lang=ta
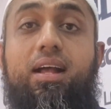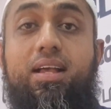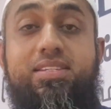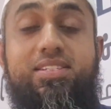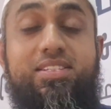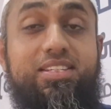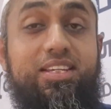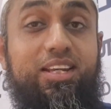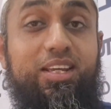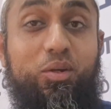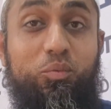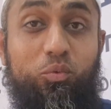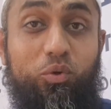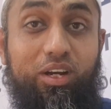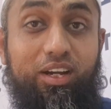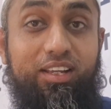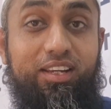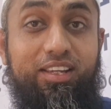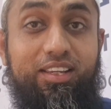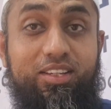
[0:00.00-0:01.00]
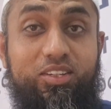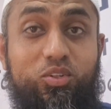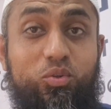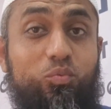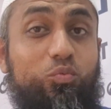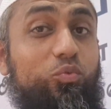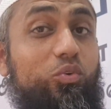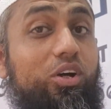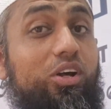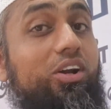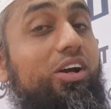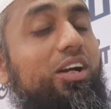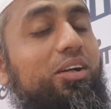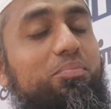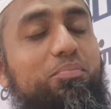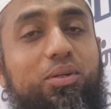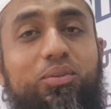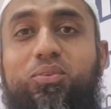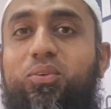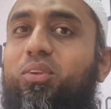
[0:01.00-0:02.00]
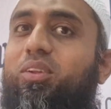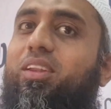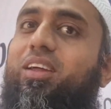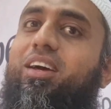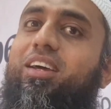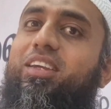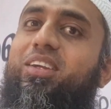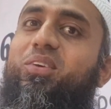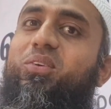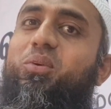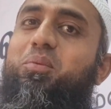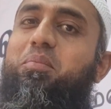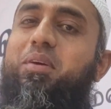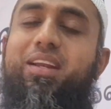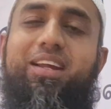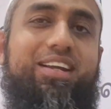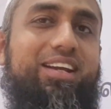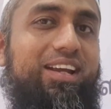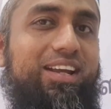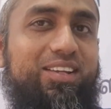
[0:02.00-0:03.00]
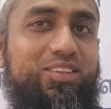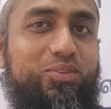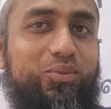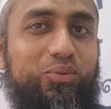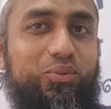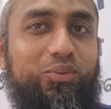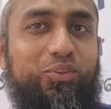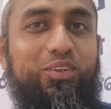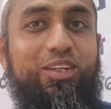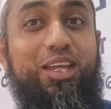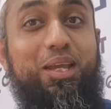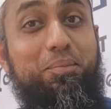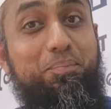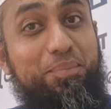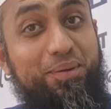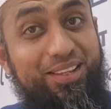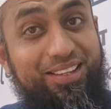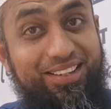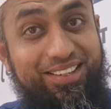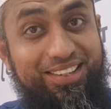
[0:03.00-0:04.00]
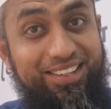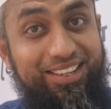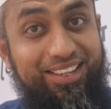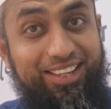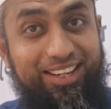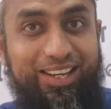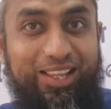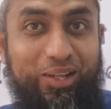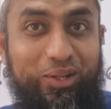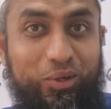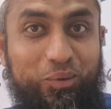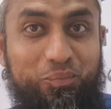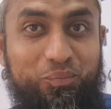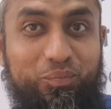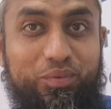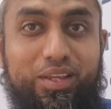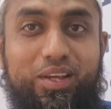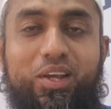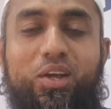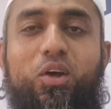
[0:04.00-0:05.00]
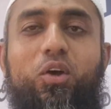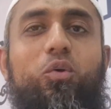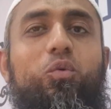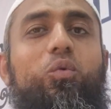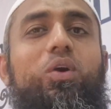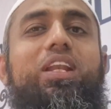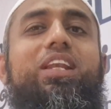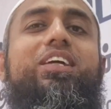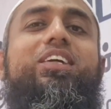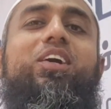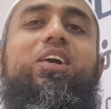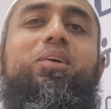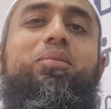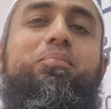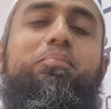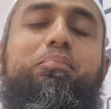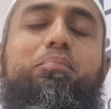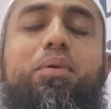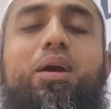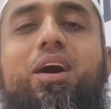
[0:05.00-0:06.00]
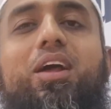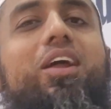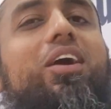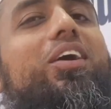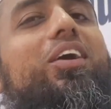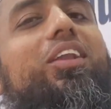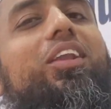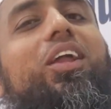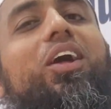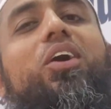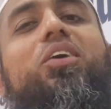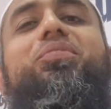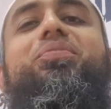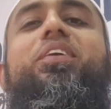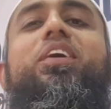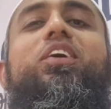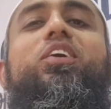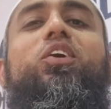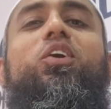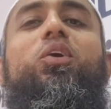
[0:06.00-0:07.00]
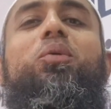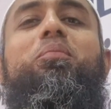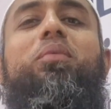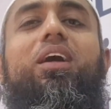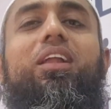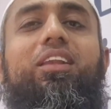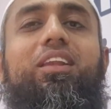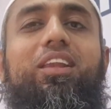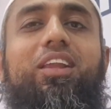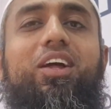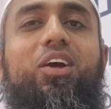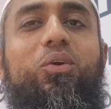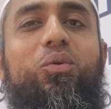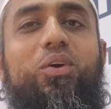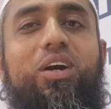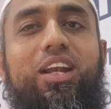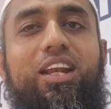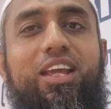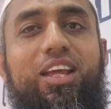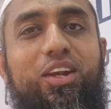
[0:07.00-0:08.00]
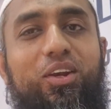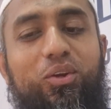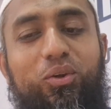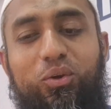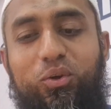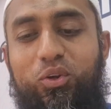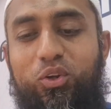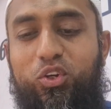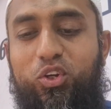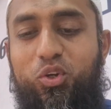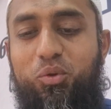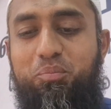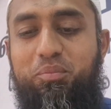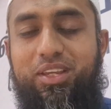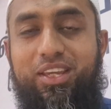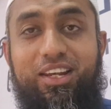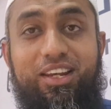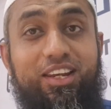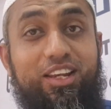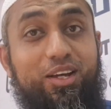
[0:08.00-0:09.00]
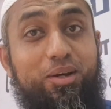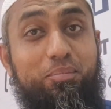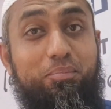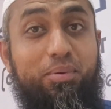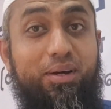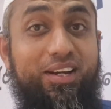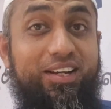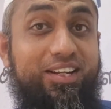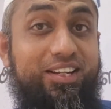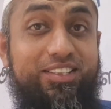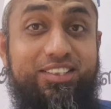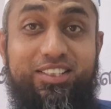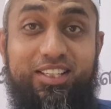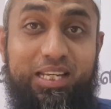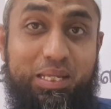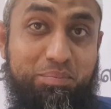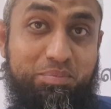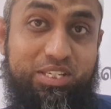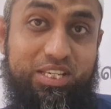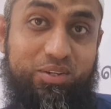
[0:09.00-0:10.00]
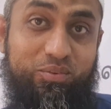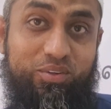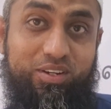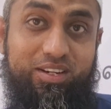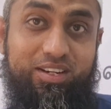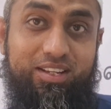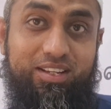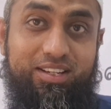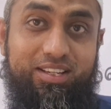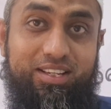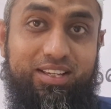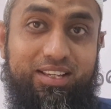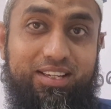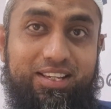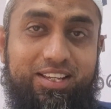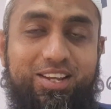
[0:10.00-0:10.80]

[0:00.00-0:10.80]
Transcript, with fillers: அஸ்ஸலாம் வலைக்கும் வரஹமத்துல்லாஹி வரகாத்து எப்படி இருக்கீங்க எல்லாரும் வெல்கம் பாரக்கல்லா ஃபீக்கம் அல்லாஹ் உங்கள் எல்லோருக்கும் எல்லா பறக்கத்துகளையும் செய்வானாக